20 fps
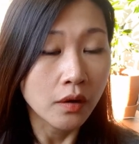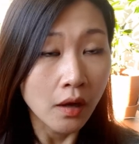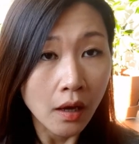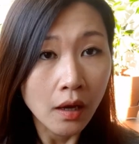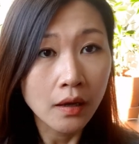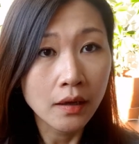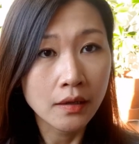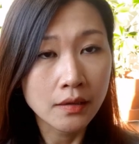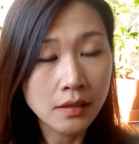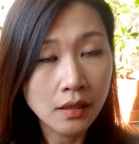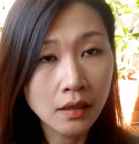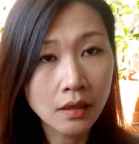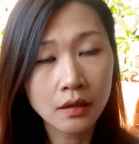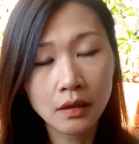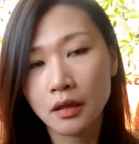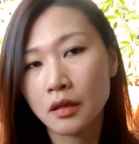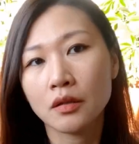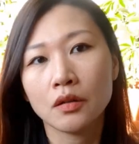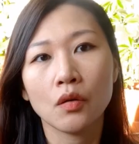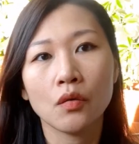의아하게
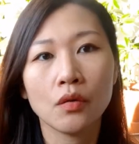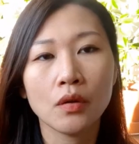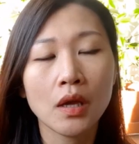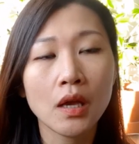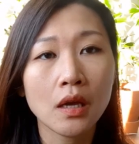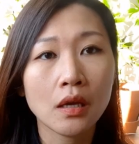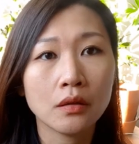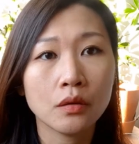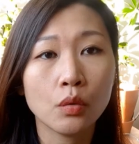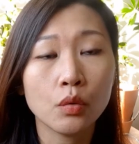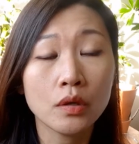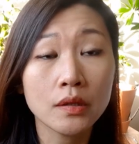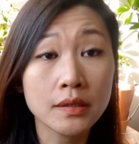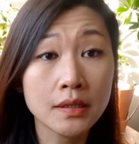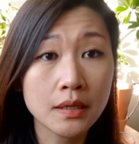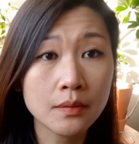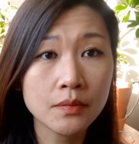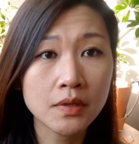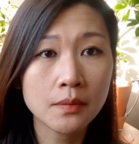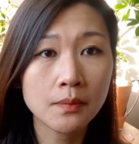생각했던 게
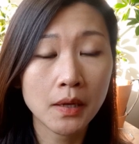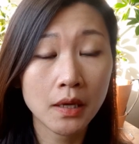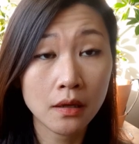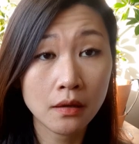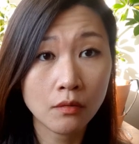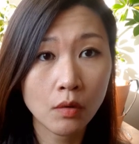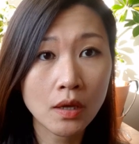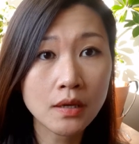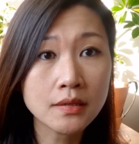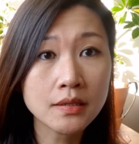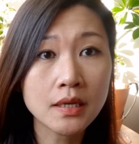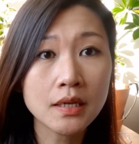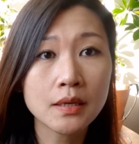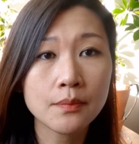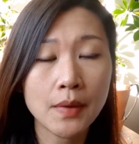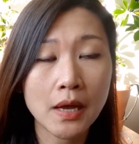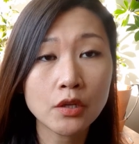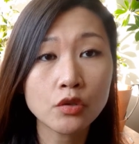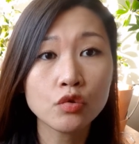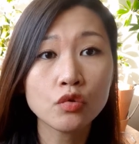독일 사람들이
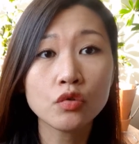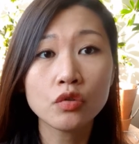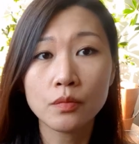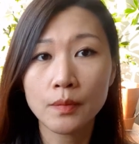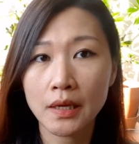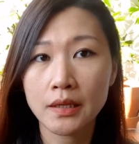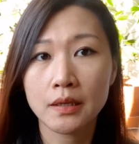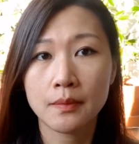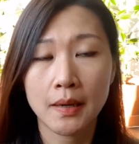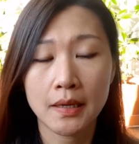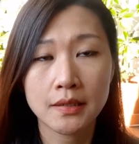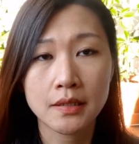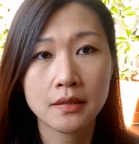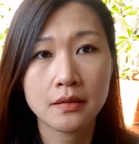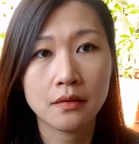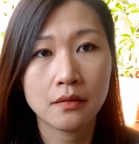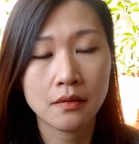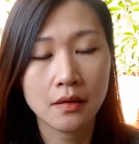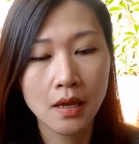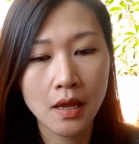굉장히 맥주를 많이
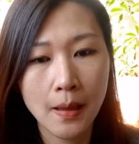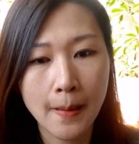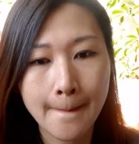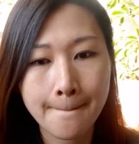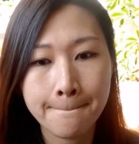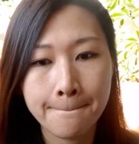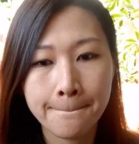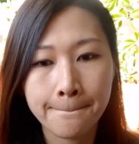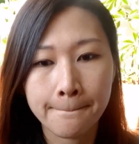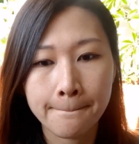마시는데